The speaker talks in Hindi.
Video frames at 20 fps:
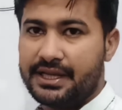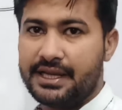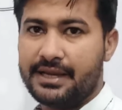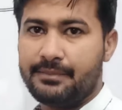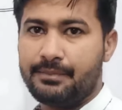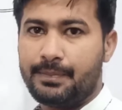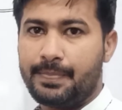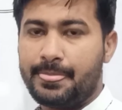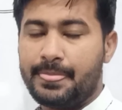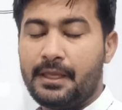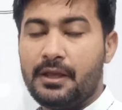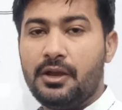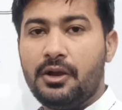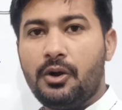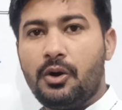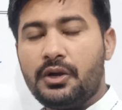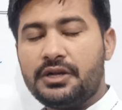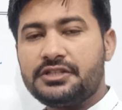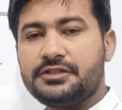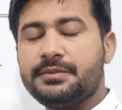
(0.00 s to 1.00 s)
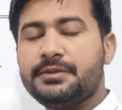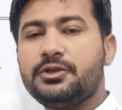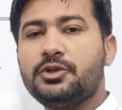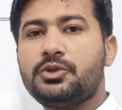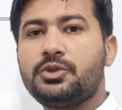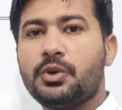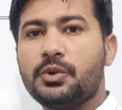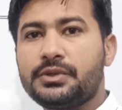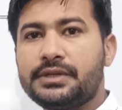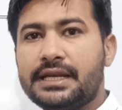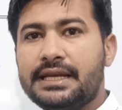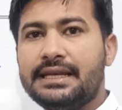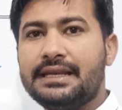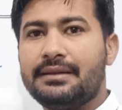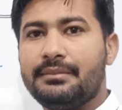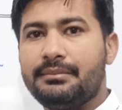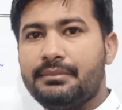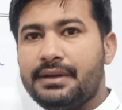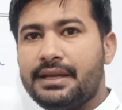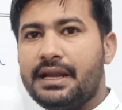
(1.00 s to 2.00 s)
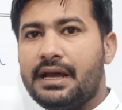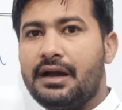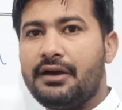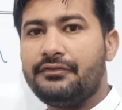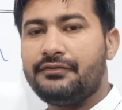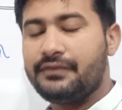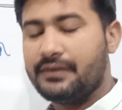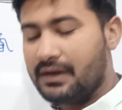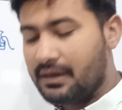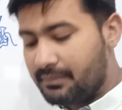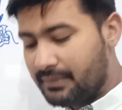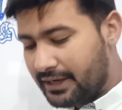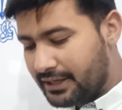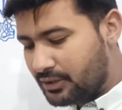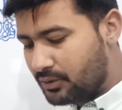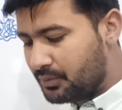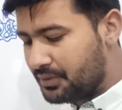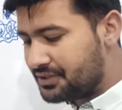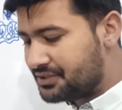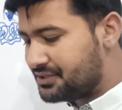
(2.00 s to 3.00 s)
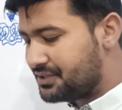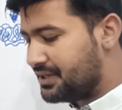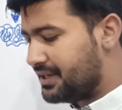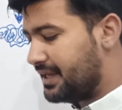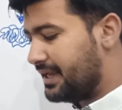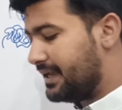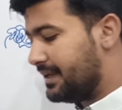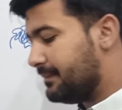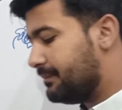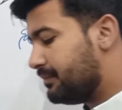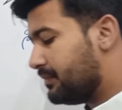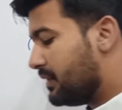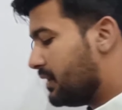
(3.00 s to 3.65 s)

है और इसमें जो टोटल नंबर ऑफ अमाइनो एसिड हैं